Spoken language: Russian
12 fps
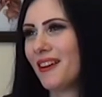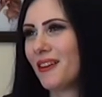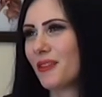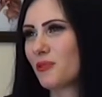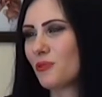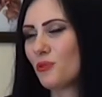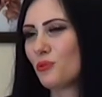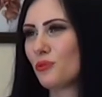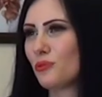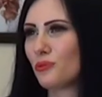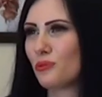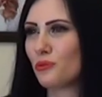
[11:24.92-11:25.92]

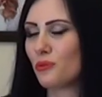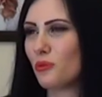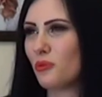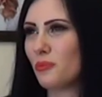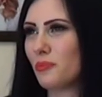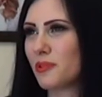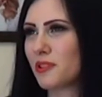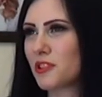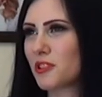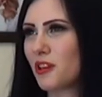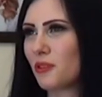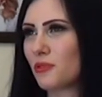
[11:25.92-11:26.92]
Ну,
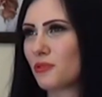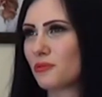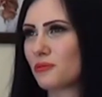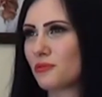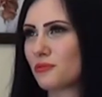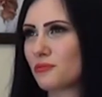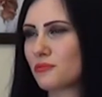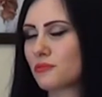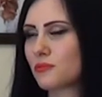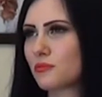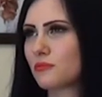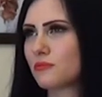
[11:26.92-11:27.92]
поначалу
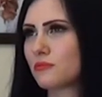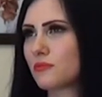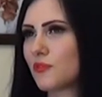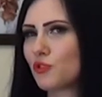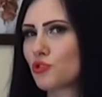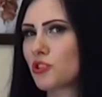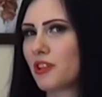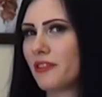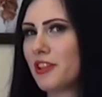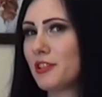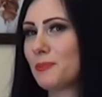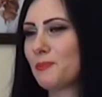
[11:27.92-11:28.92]
не нужно реветь,